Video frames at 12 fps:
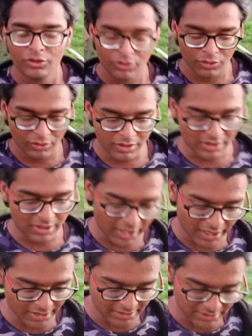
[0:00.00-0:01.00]
तो
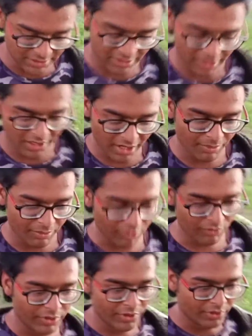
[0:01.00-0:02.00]
गाइस आपको
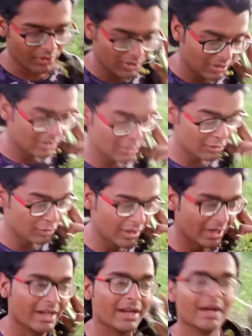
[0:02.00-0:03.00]
वीडियो
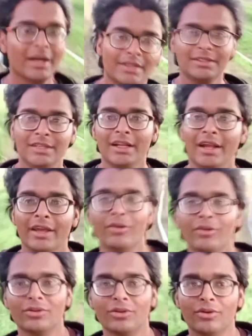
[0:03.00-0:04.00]
अगर अच्छी लगी
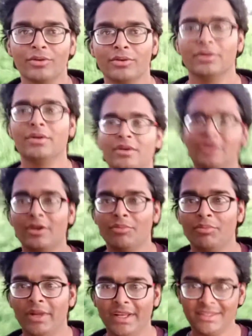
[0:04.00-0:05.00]
हो तो
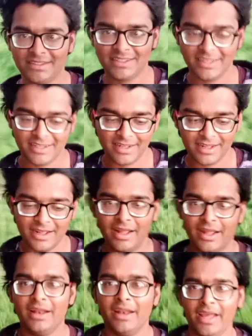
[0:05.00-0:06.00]
प्लीज़
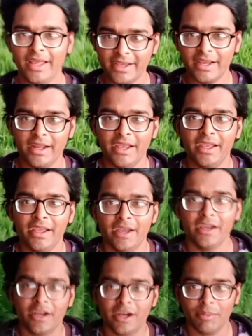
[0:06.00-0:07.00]
लाइक करें
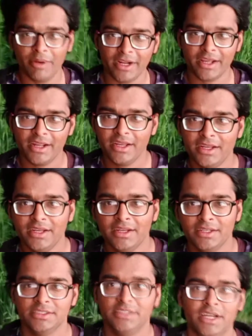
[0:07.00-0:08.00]
कमेंट करें
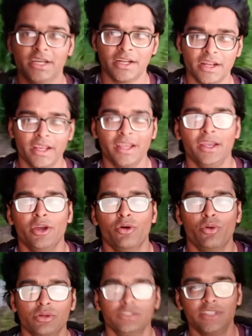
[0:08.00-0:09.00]
शेयर करें
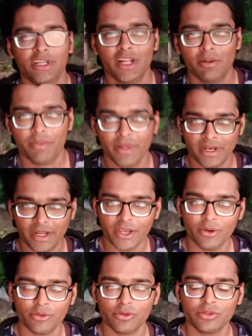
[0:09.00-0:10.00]
और चैनल पे नए
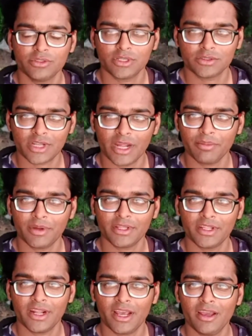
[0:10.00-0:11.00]
हो तो सब्सक्राइब कर
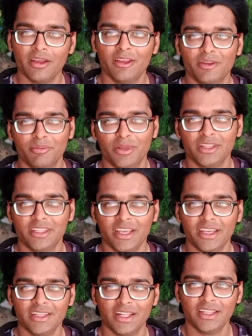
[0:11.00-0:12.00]
देना मिलते
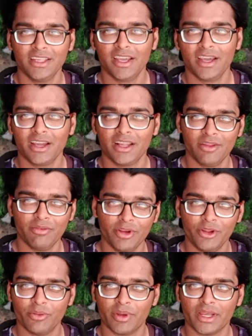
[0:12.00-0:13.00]
हैं जल्दी अगली
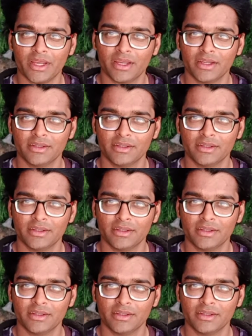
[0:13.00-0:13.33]
वीडियो में